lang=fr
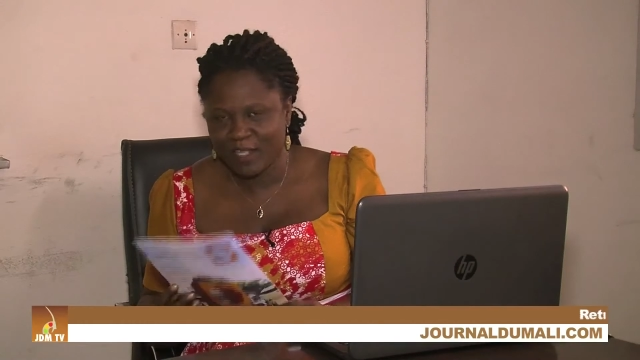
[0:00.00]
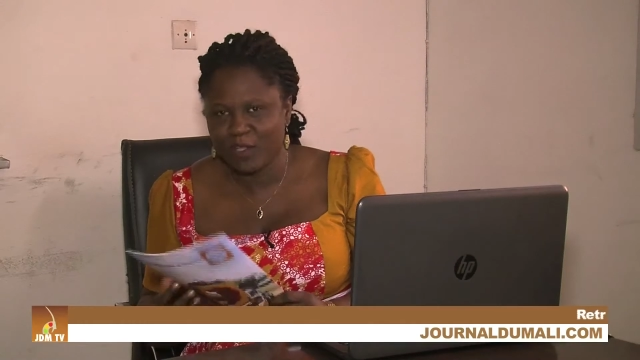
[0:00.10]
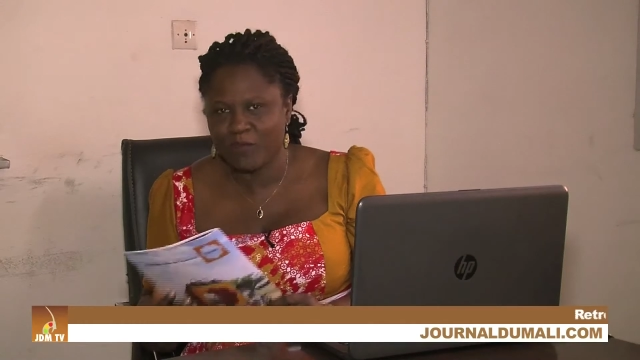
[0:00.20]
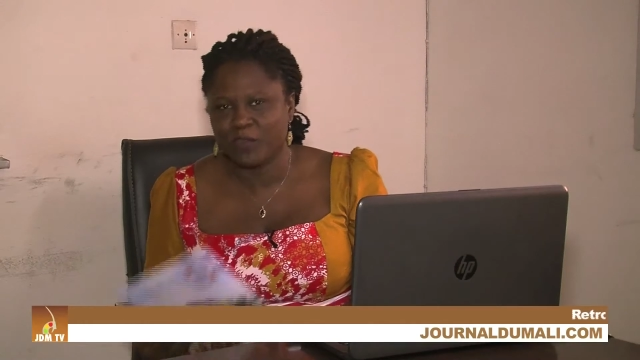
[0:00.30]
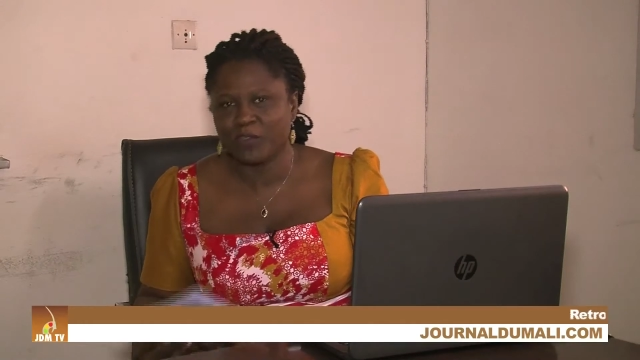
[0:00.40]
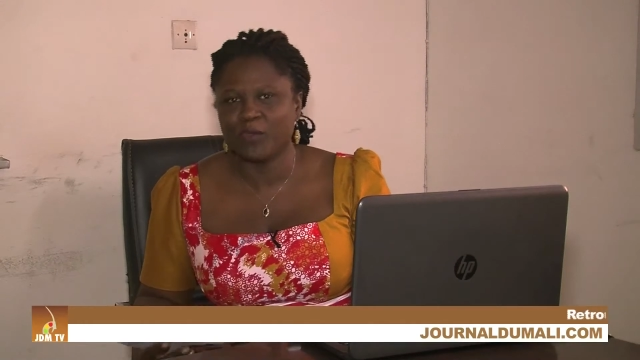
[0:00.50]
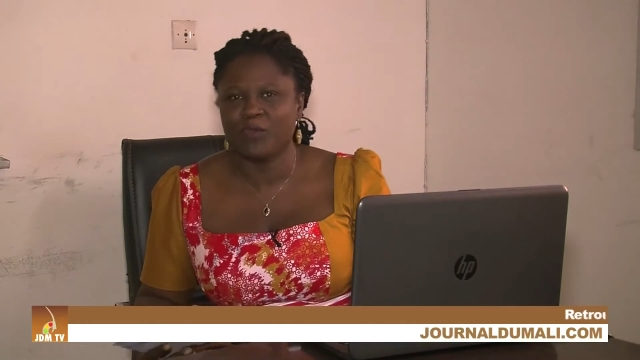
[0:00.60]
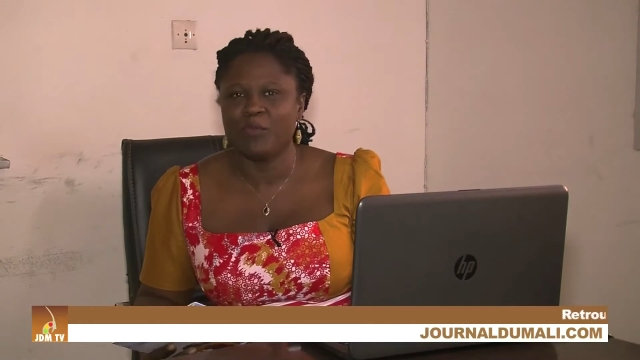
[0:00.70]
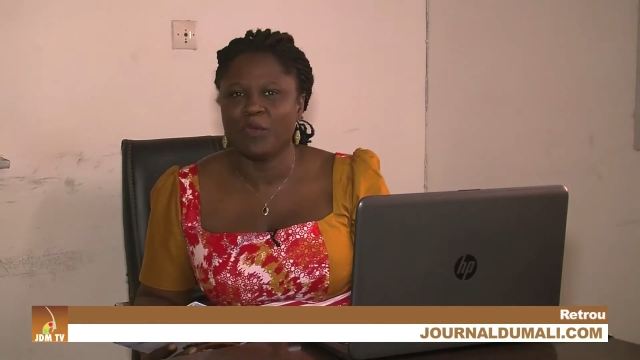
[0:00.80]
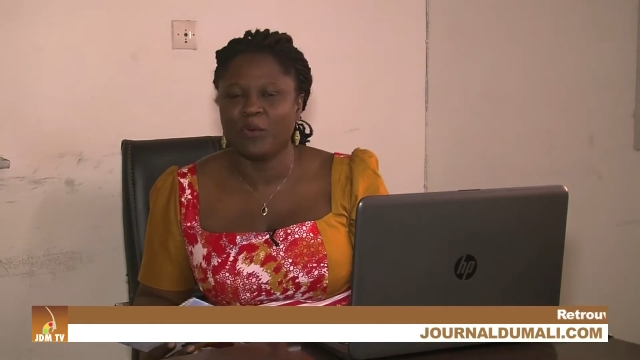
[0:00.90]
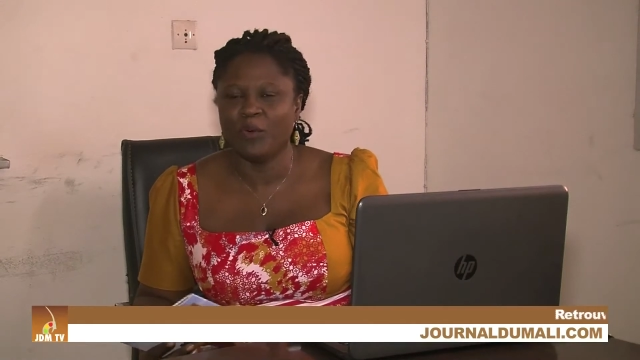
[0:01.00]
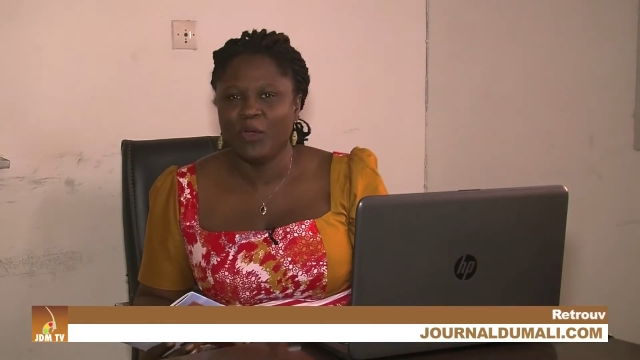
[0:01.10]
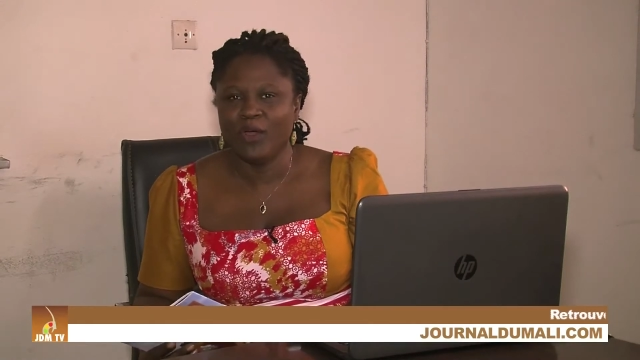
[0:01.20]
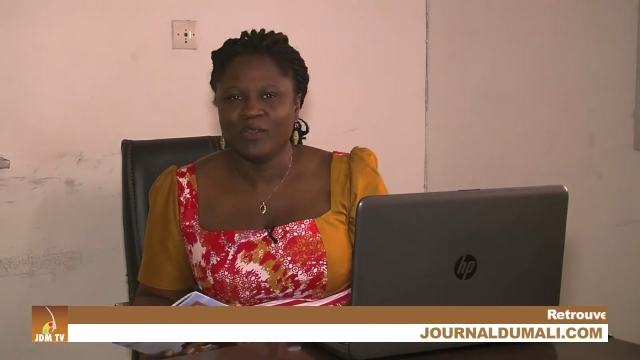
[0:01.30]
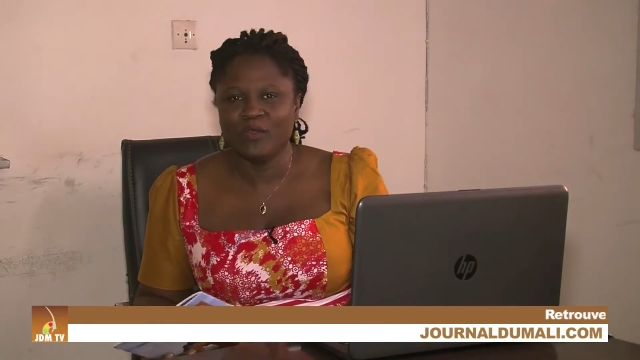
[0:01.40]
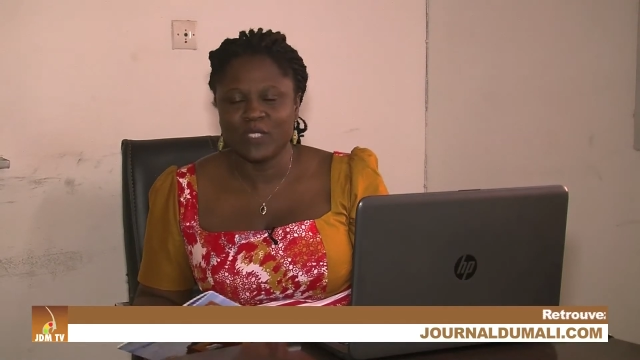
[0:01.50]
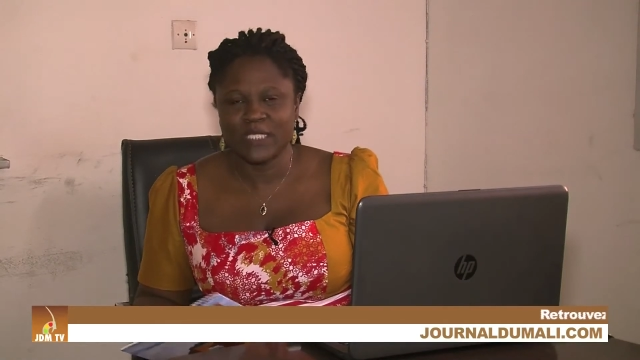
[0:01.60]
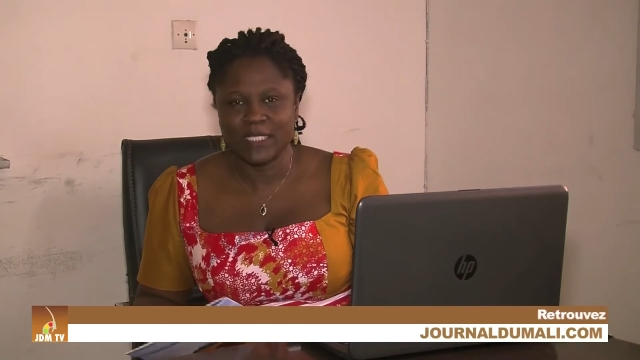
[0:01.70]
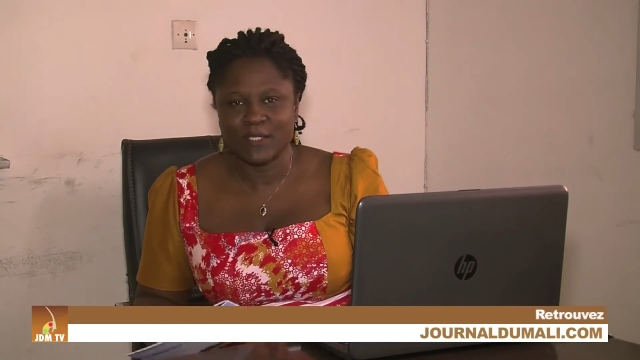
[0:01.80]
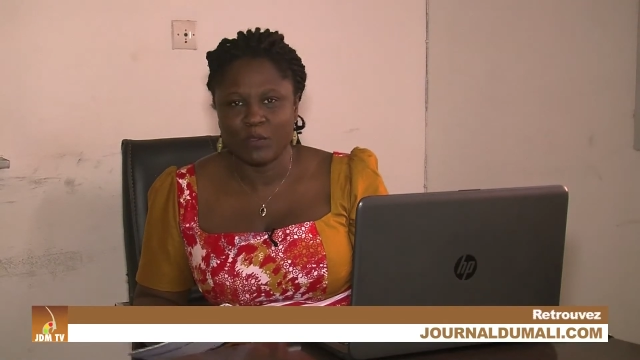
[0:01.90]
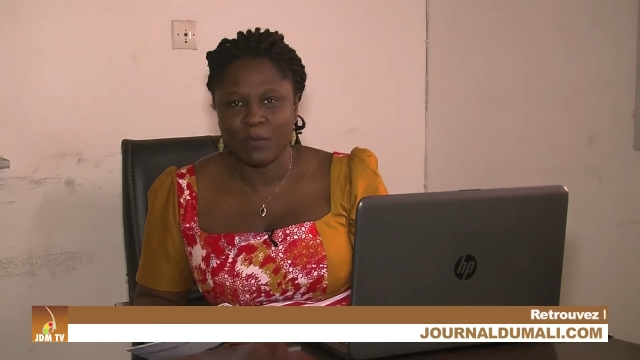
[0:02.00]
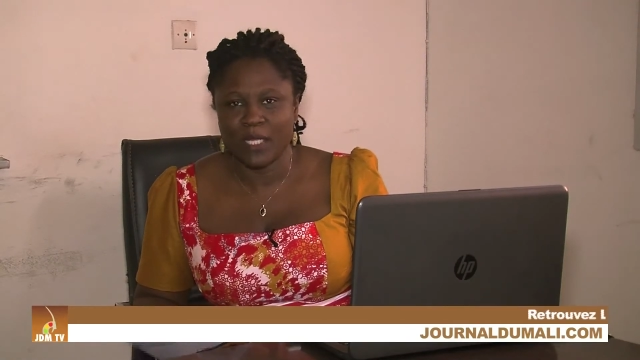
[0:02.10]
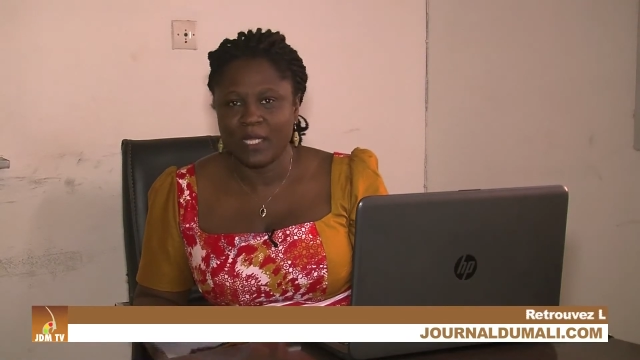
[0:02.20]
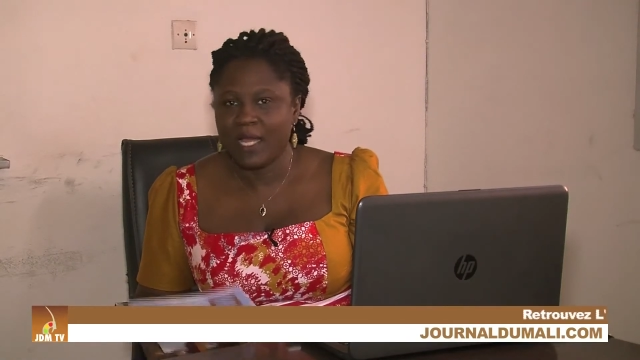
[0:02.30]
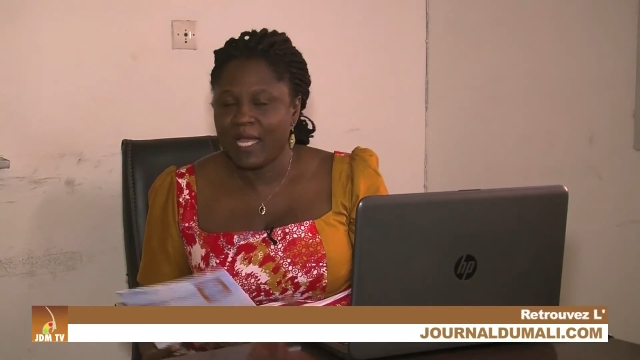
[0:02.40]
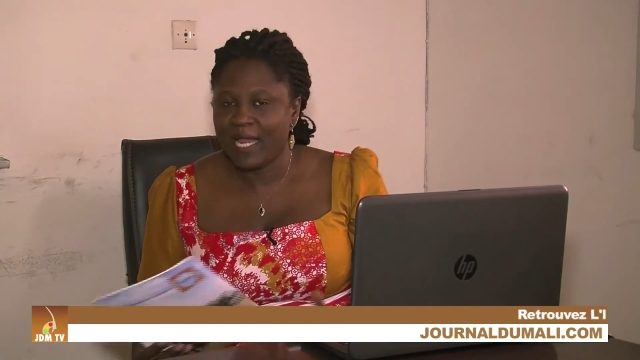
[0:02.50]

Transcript: dans votre numéro de cette semaine.